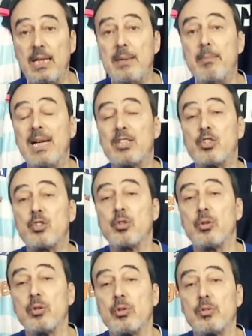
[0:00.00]
les matchs
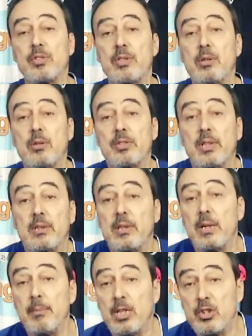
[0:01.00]
euh, sans
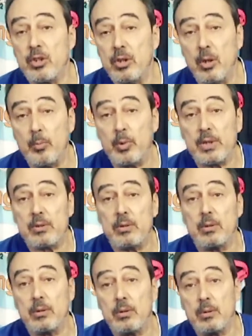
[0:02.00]
intérêt majeur, parce
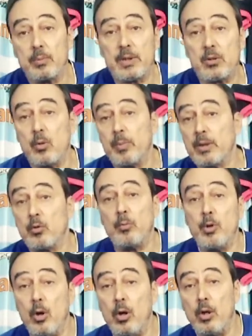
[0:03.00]
que, parce que pas de Coupe
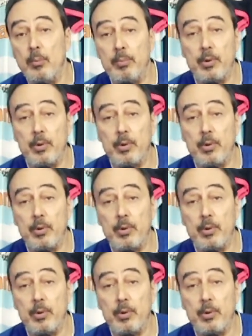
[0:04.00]
d'Europe,